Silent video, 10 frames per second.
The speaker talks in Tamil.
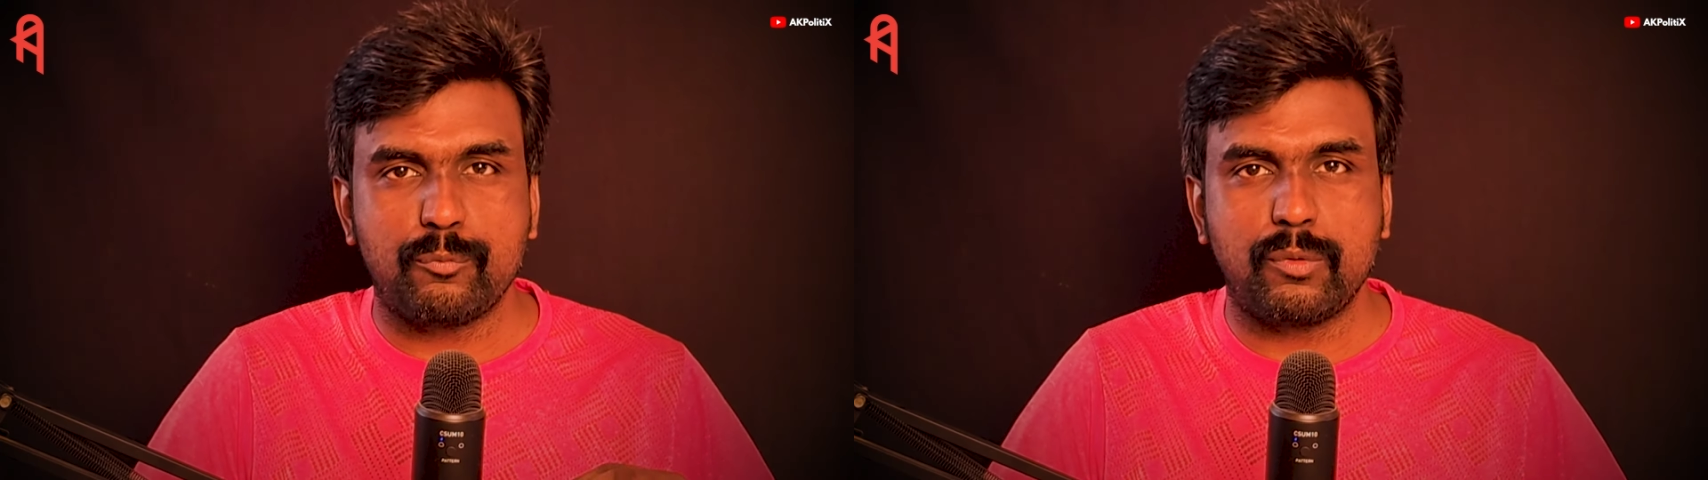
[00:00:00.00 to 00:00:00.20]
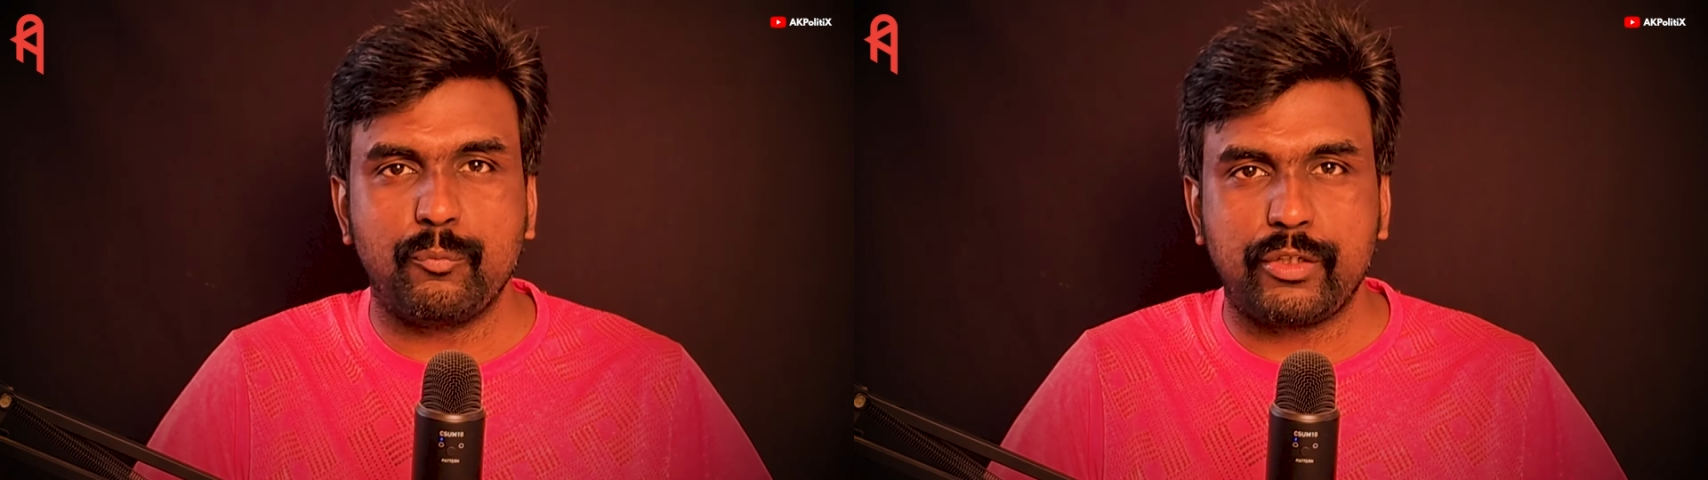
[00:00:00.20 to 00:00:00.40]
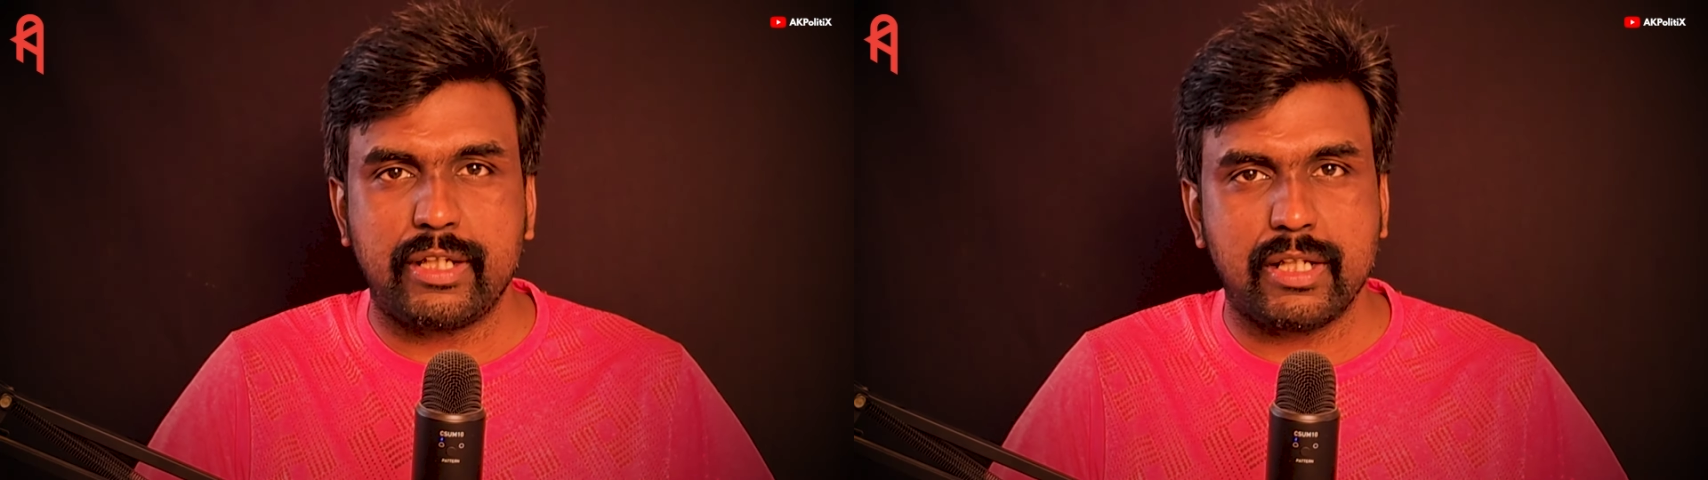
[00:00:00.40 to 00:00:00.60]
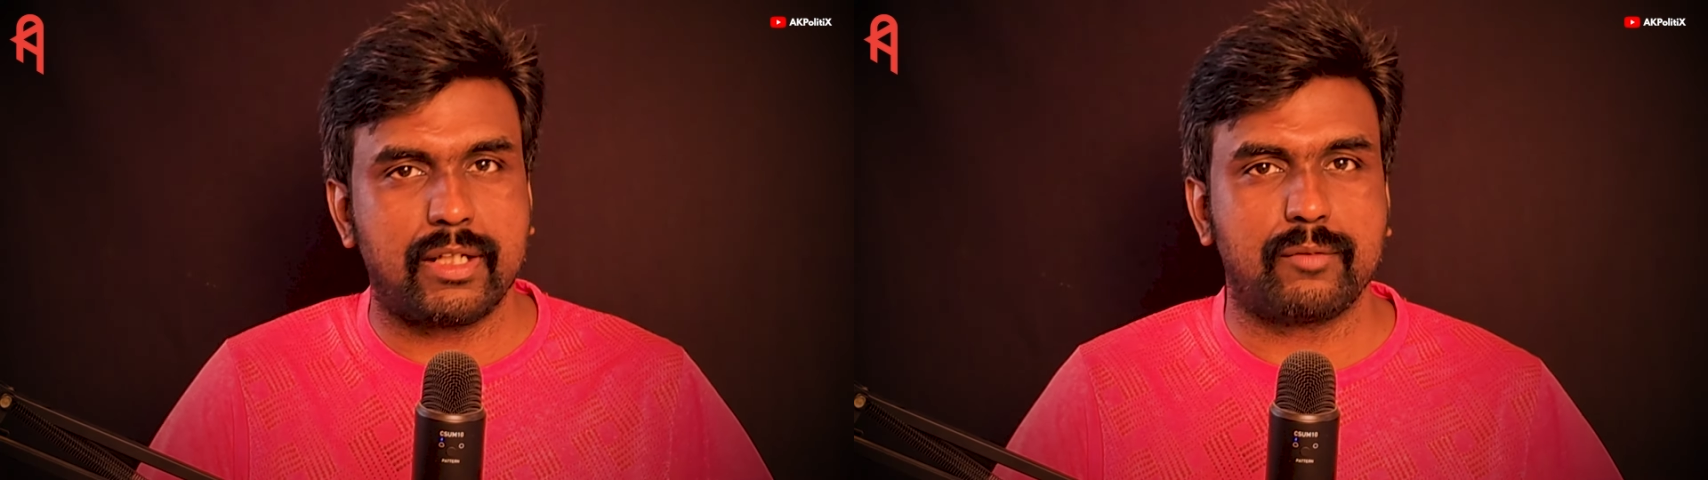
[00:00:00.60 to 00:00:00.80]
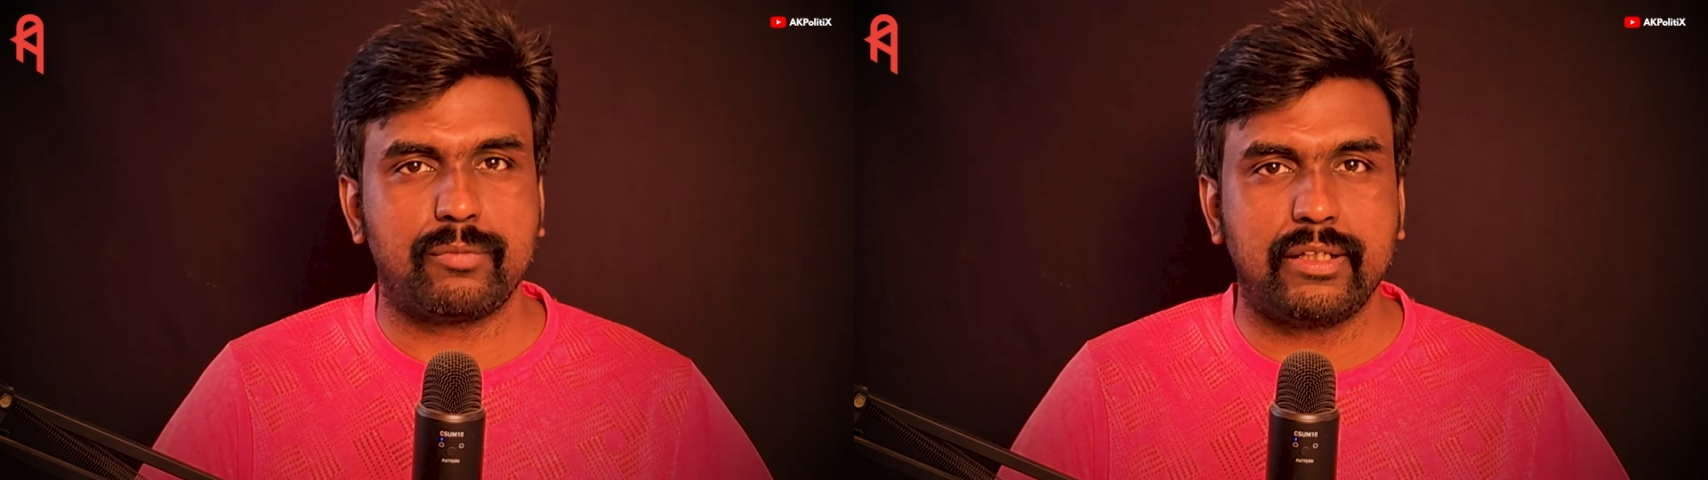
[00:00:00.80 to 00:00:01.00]
ரொம்ப முக்கிய
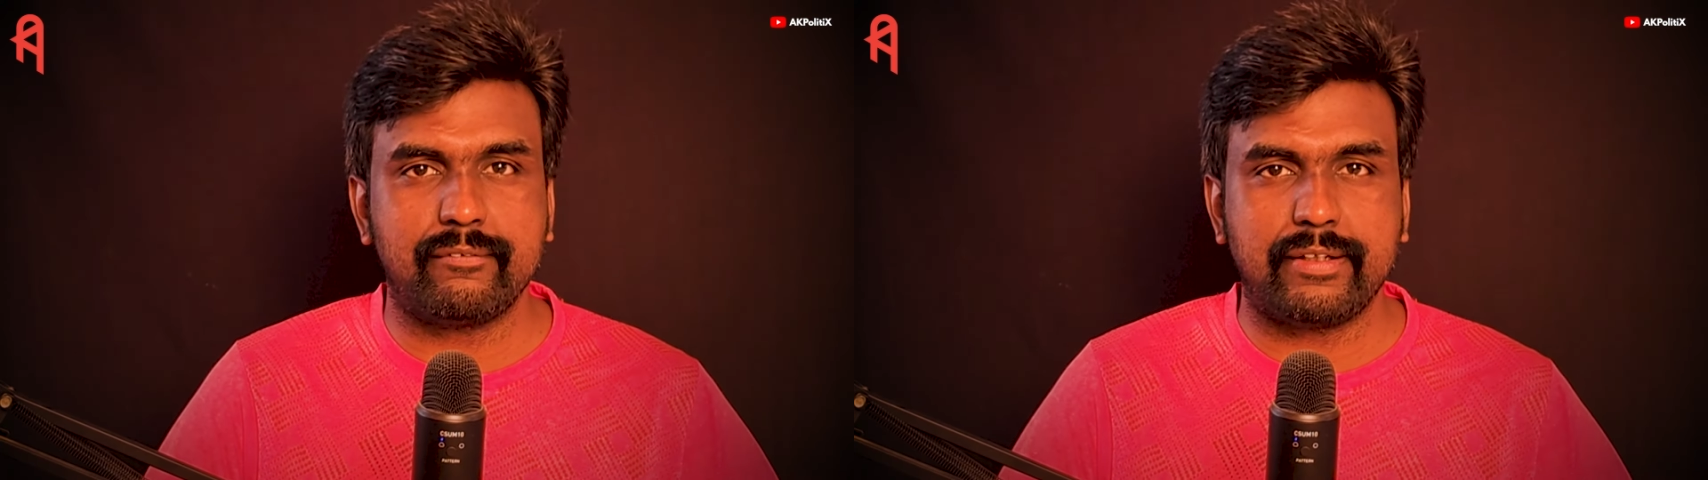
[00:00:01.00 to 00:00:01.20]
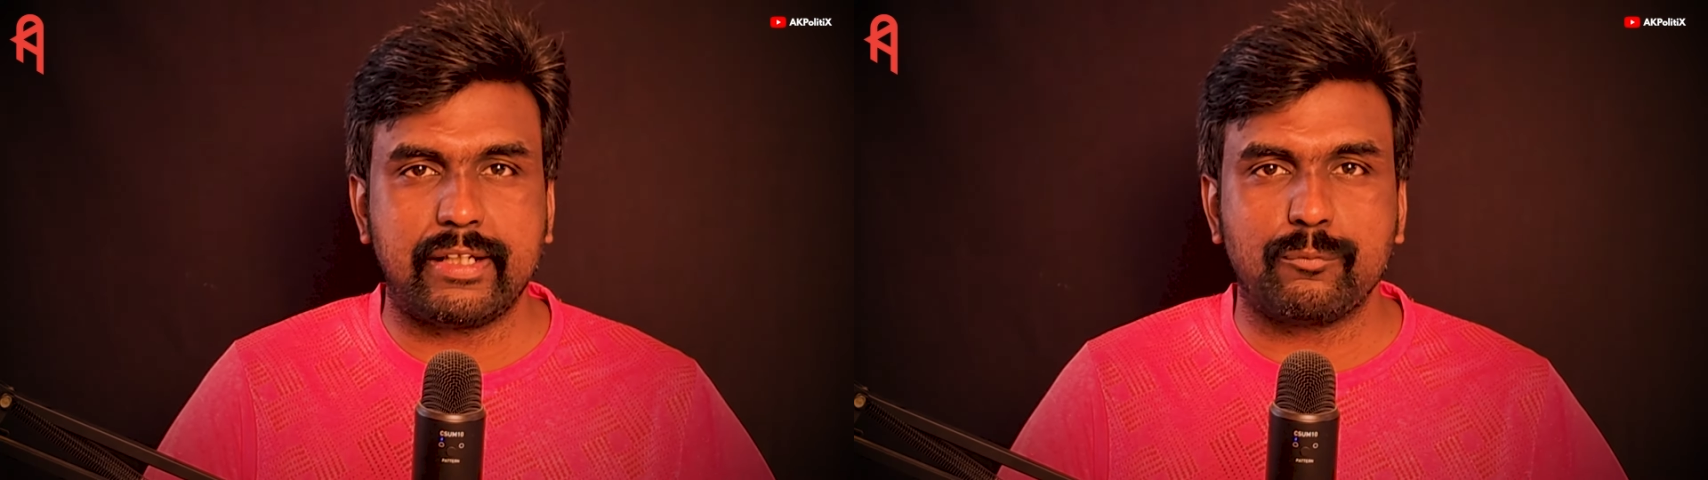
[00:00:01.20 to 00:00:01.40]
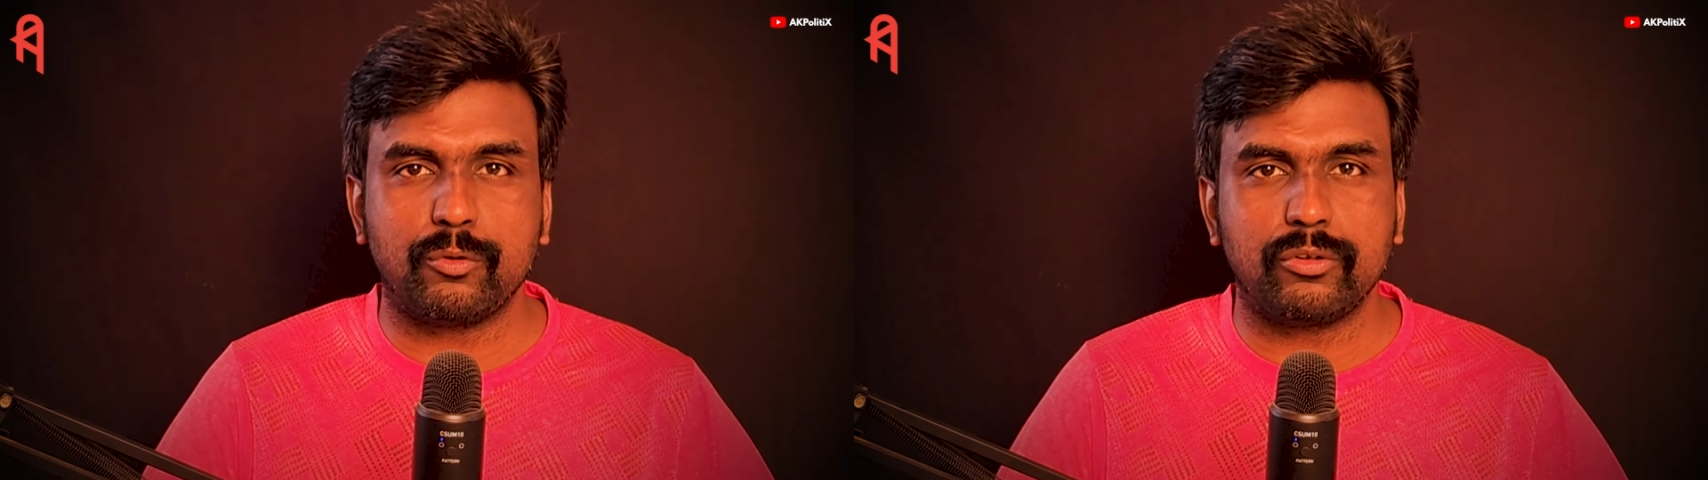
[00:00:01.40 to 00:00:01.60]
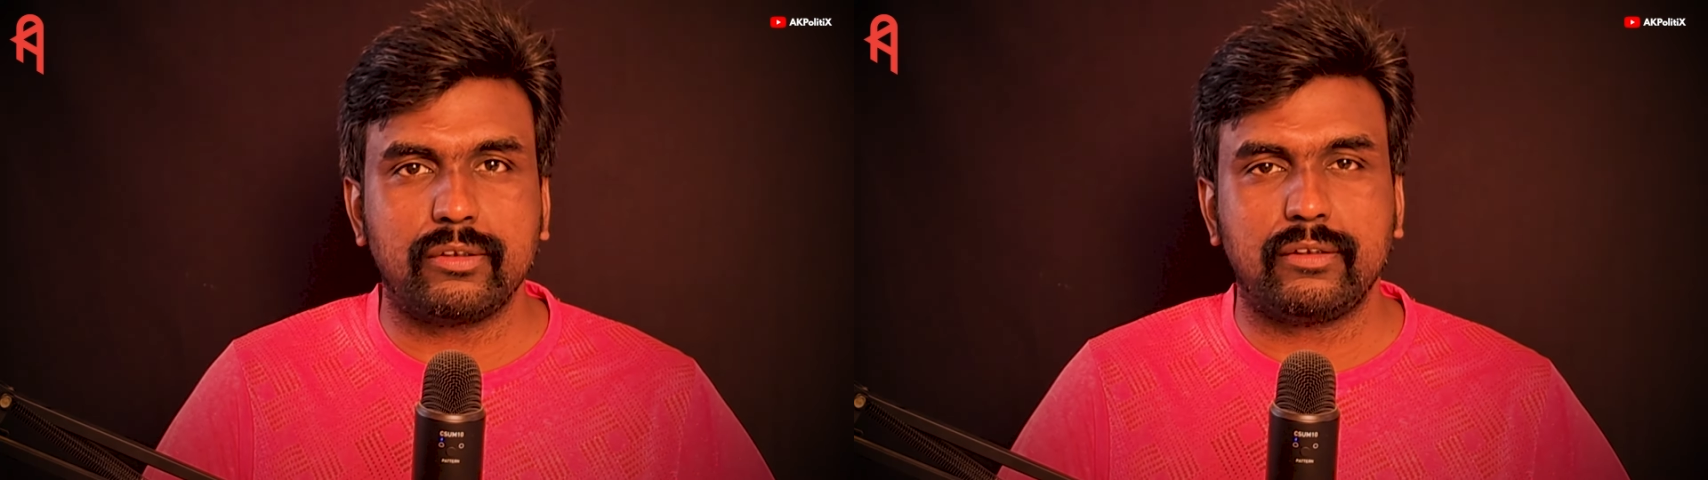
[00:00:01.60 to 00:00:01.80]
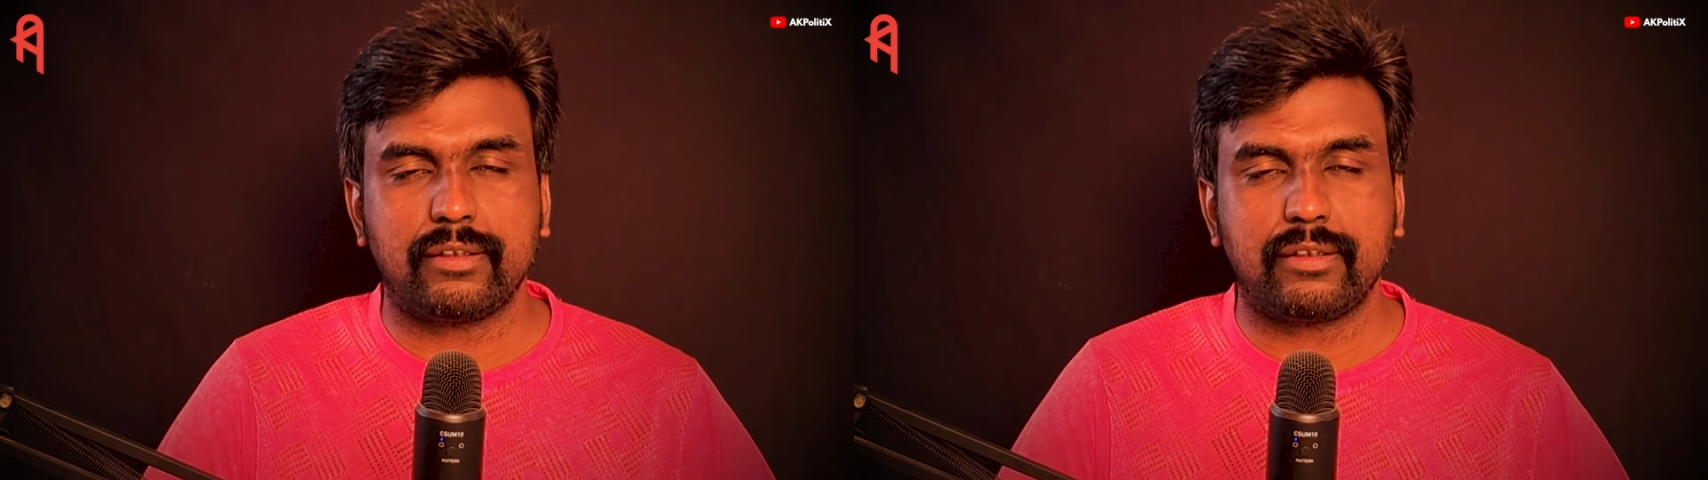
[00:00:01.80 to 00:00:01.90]
பங்கு வகிக்க போகுது